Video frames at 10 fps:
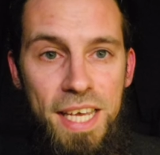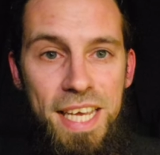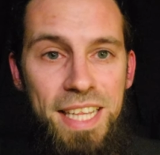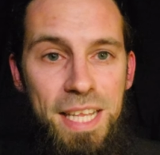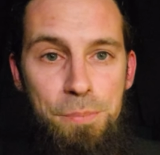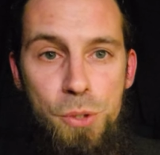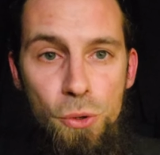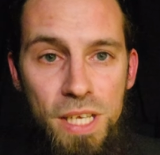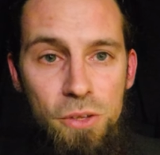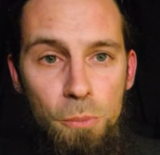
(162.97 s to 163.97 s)
et être les
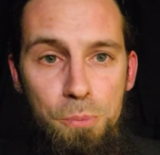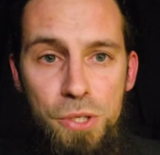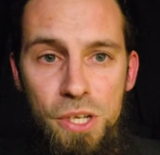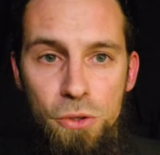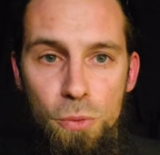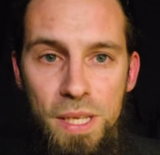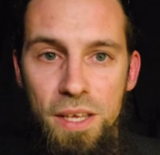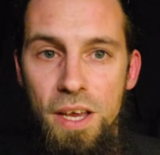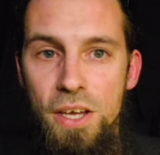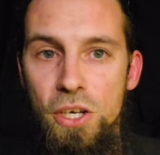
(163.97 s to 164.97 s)
pionniers dans plusieurs domaines
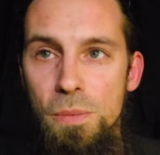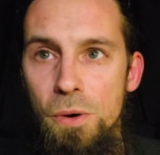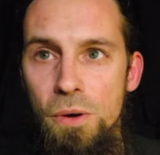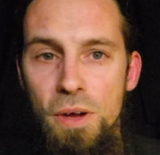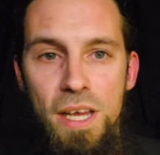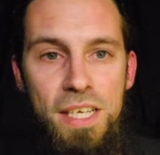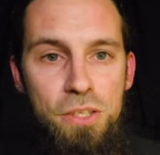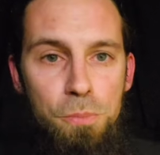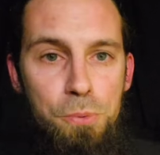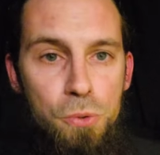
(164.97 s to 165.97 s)
Comment
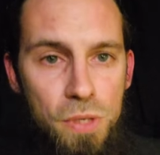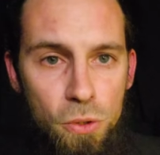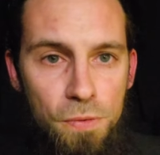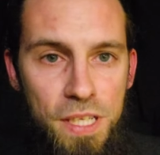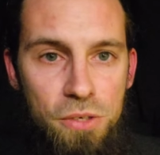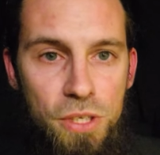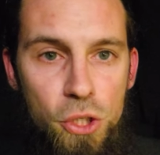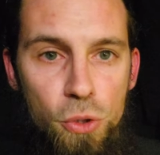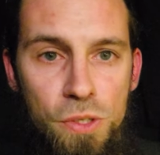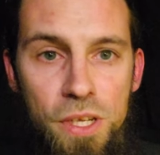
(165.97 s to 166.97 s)
ils ont pu innover sur des
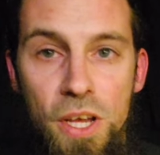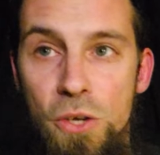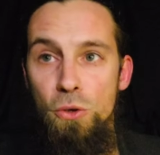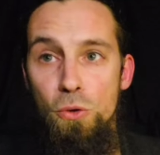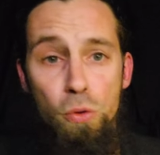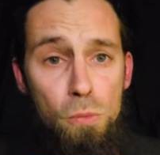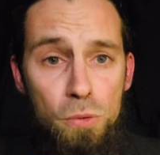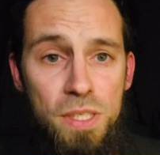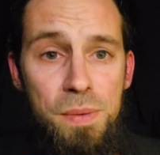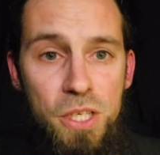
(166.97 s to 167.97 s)
choses que tout le
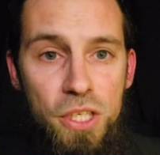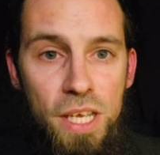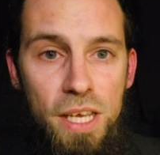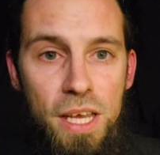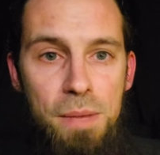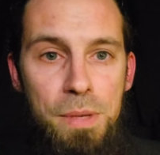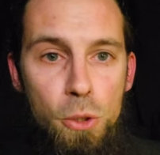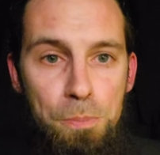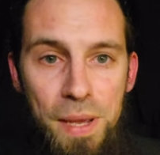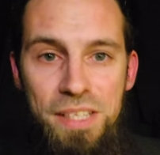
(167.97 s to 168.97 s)
monde imaginait, mais
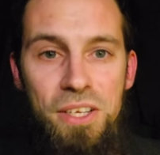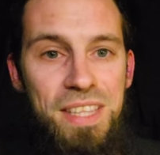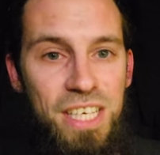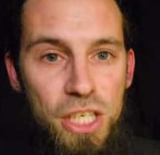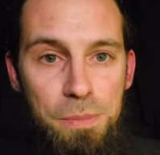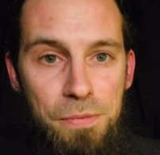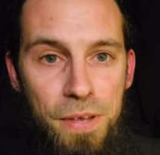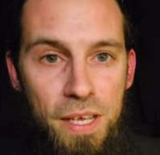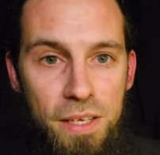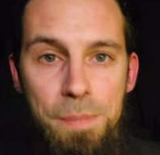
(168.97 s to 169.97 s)
que personne n'a jamais
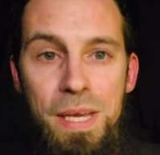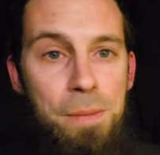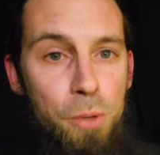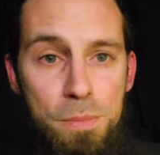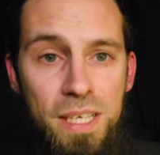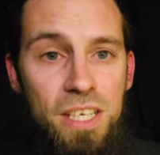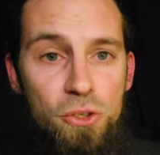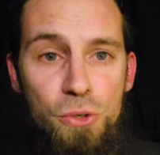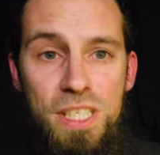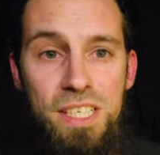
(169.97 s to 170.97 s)
fait Eh bien, la première des
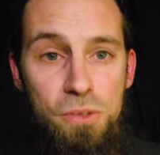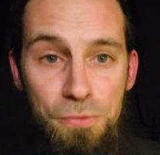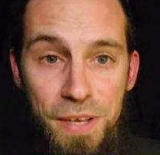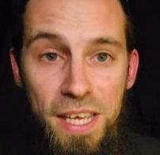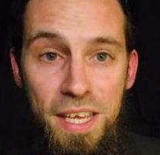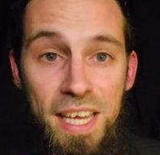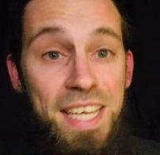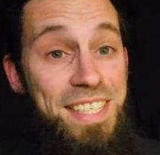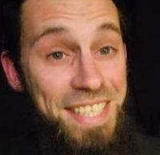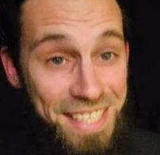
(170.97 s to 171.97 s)
choses qu'ils ont fait,
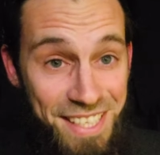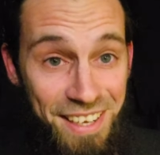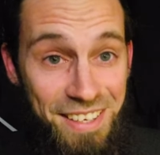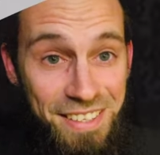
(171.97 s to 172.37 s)
c'est ça